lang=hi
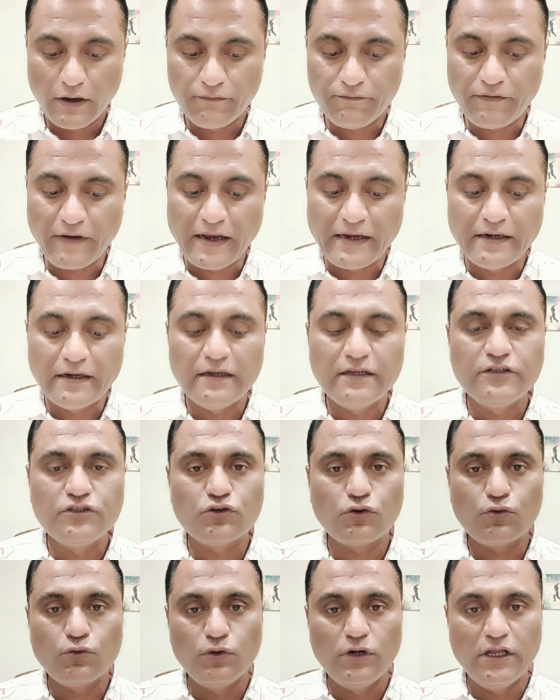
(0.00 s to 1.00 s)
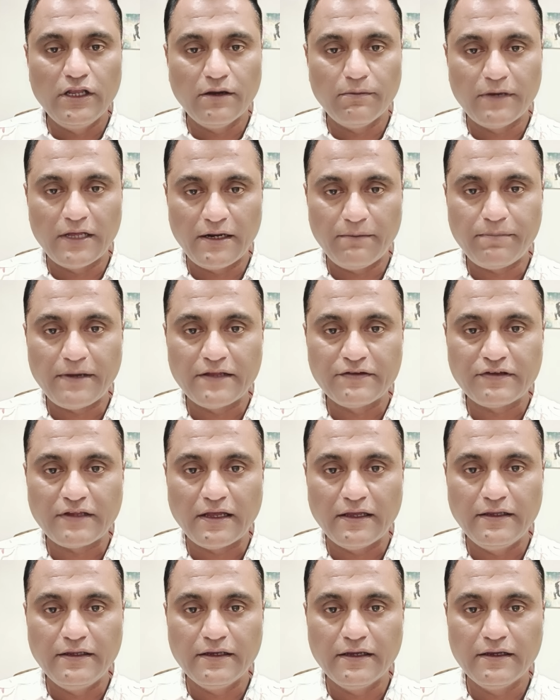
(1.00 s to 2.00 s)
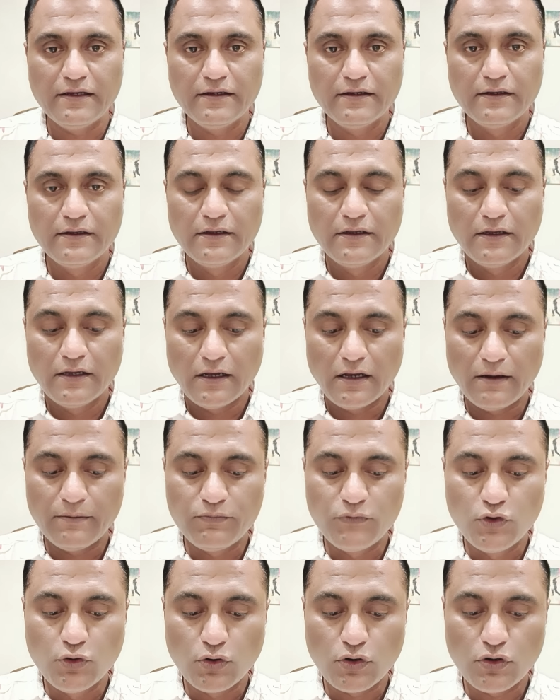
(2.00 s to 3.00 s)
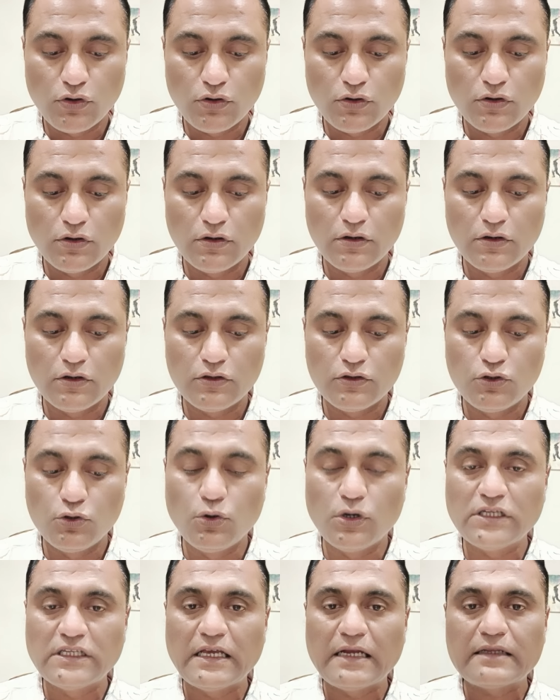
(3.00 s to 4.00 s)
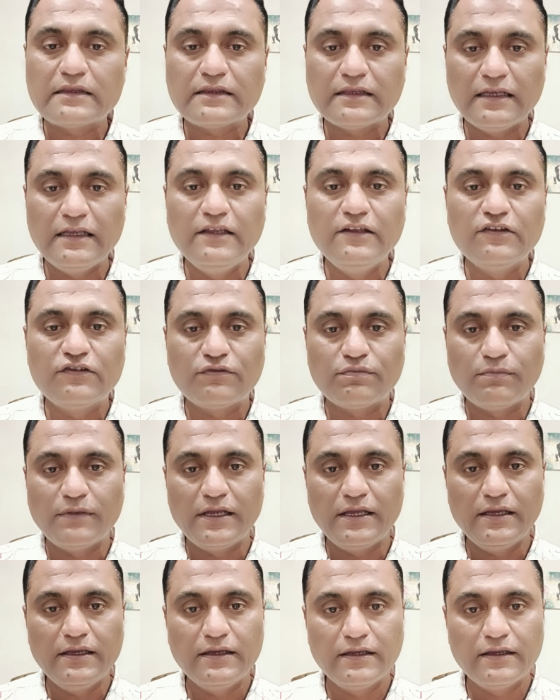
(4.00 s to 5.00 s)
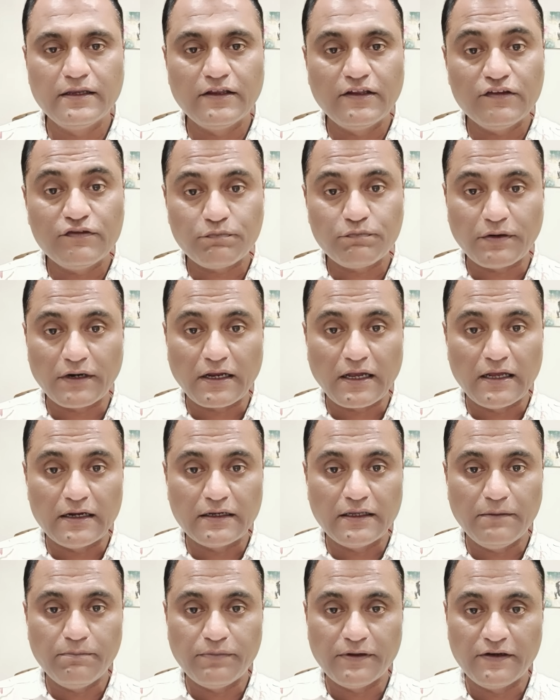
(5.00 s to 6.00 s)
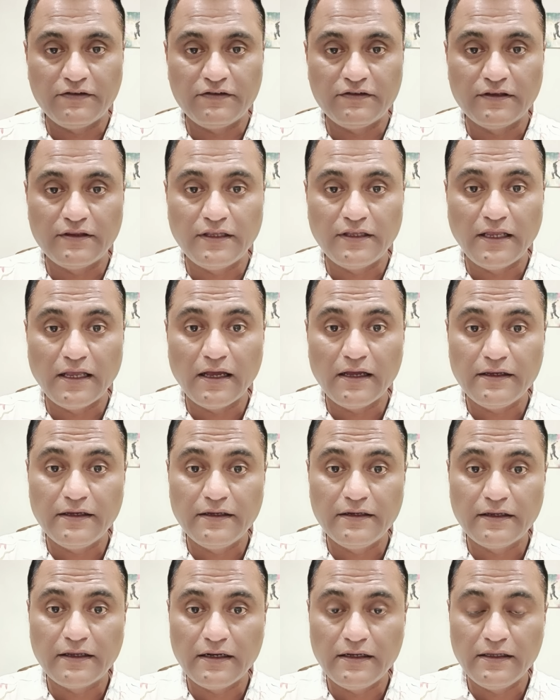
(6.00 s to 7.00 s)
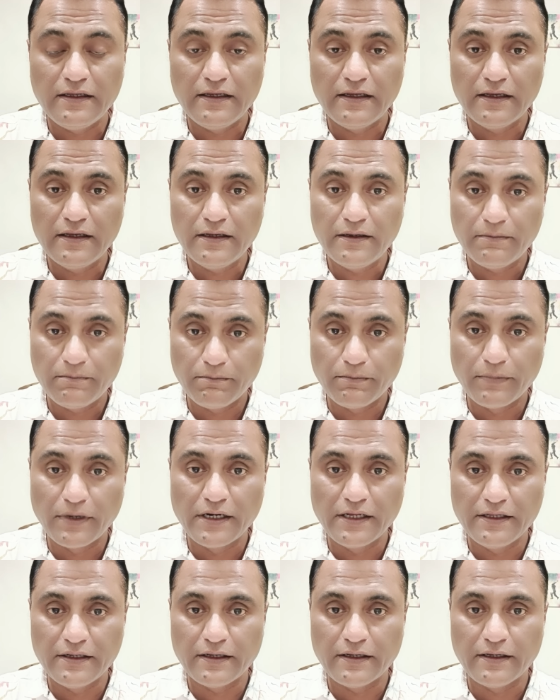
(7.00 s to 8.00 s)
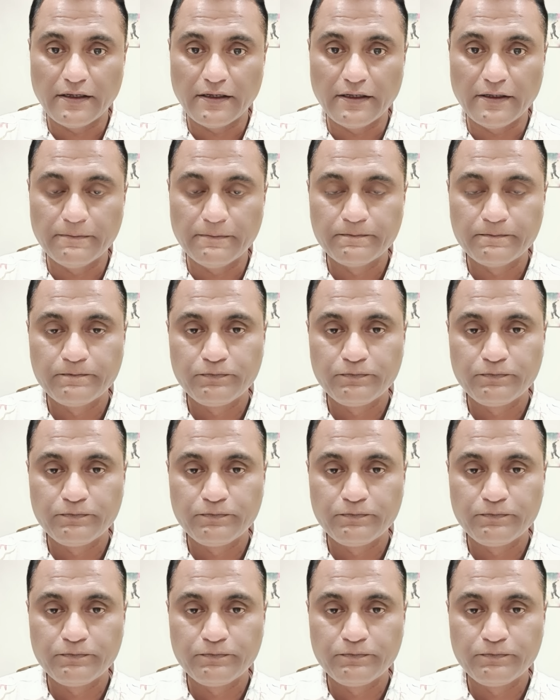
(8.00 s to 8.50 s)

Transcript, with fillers: और फाइनली जो कुंडली हमारे पास आई है अब दो 2023 में किस प्रकार की परिस्थितियां इनके लिए बनी रहेगी